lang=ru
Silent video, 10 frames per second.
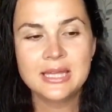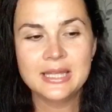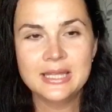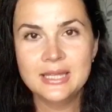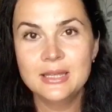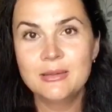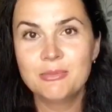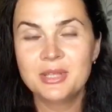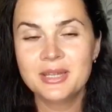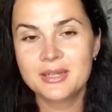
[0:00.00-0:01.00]
и
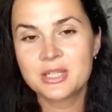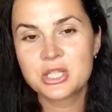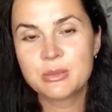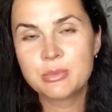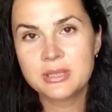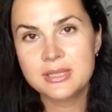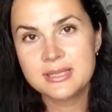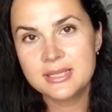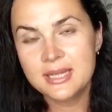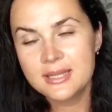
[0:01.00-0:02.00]
мне, конечно, было
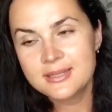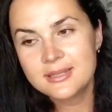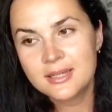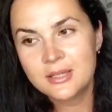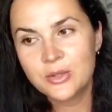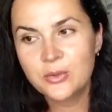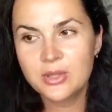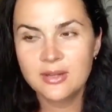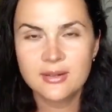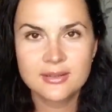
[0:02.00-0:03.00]
интересно, но
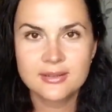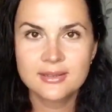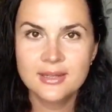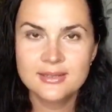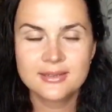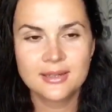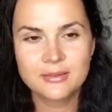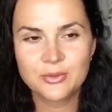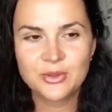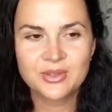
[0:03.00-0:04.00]
я как-то, знаете,
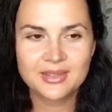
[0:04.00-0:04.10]
так вот,